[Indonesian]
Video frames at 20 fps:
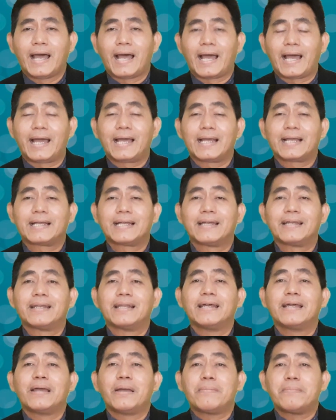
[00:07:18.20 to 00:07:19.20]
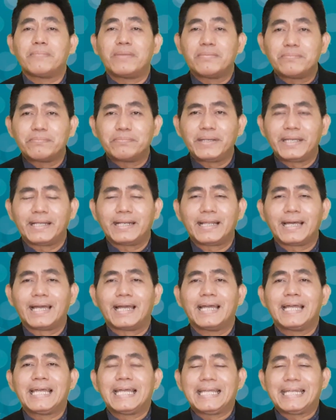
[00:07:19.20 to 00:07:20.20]
akan
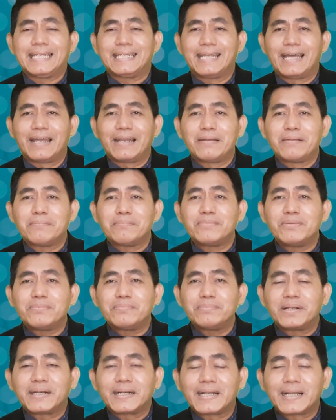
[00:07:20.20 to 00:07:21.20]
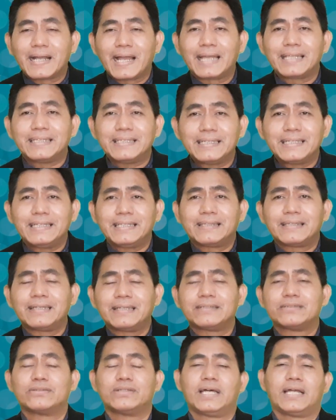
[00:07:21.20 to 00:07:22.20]
membela dan memberkati
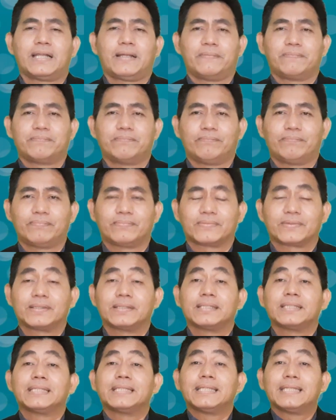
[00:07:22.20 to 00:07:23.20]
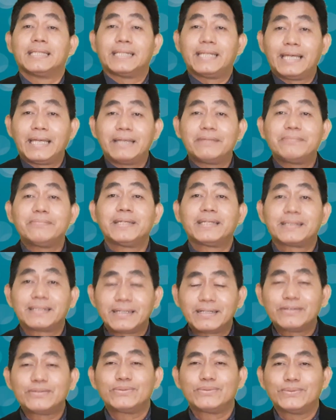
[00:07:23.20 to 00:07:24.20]
kita, saudara. Nehemia
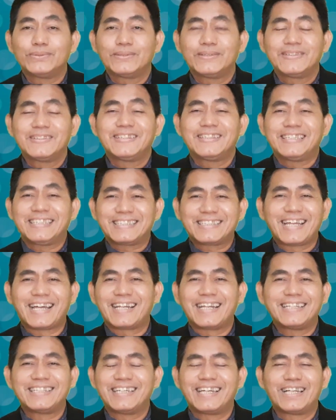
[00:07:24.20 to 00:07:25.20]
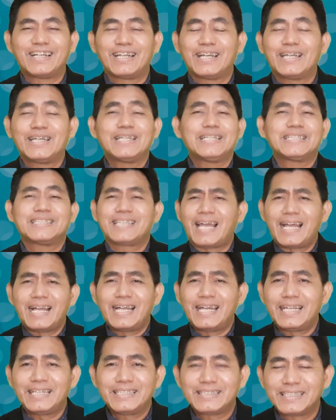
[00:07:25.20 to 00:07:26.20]
tahu caranya
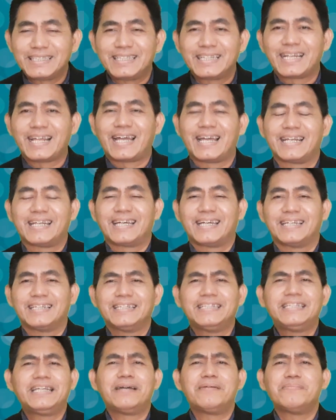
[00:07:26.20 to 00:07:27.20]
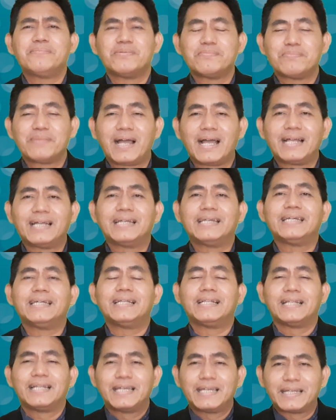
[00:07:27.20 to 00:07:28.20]
sangat sederhana. Dia
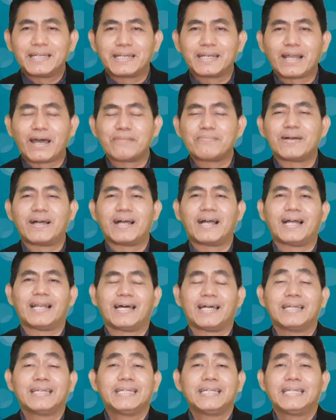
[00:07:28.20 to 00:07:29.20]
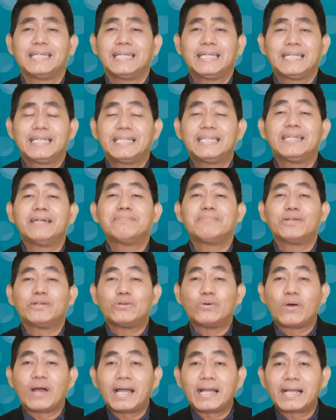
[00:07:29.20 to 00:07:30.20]
memanggil nama Allah. Dia
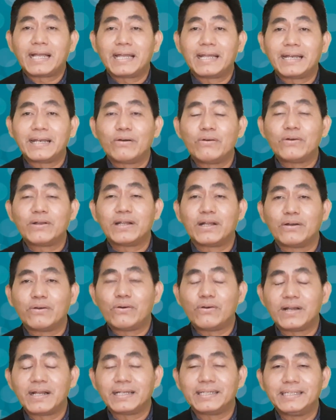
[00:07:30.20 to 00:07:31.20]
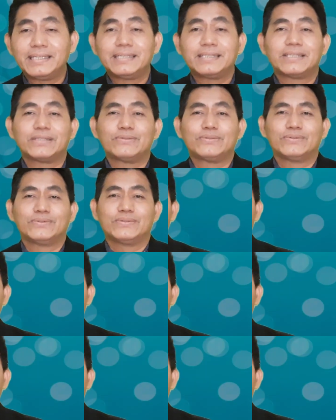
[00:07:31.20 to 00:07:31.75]
mendoakan orang-orang itu.